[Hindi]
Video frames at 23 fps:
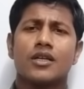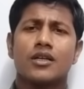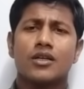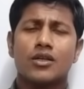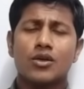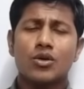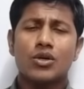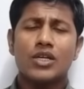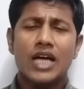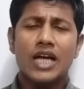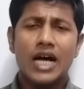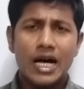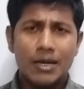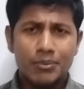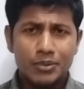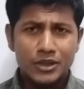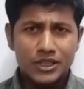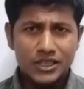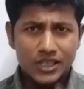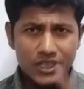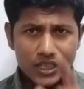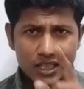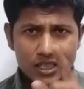क्योंकि
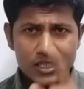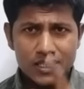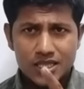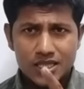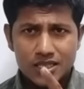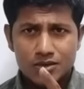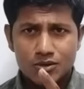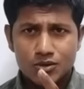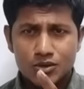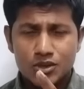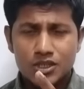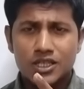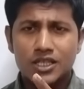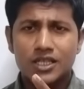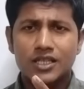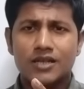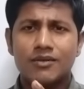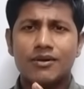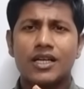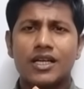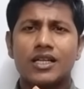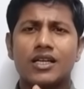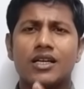आप इतने अच्छे इसको
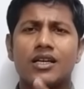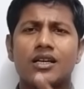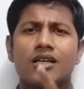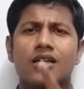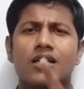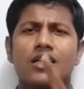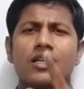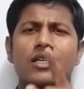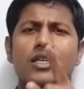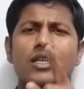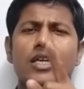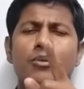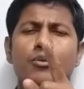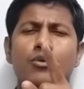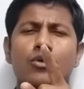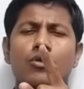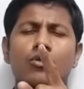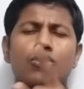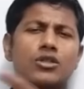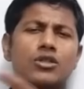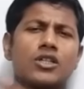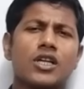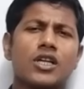सीखने वाले हैं कि आपको खुद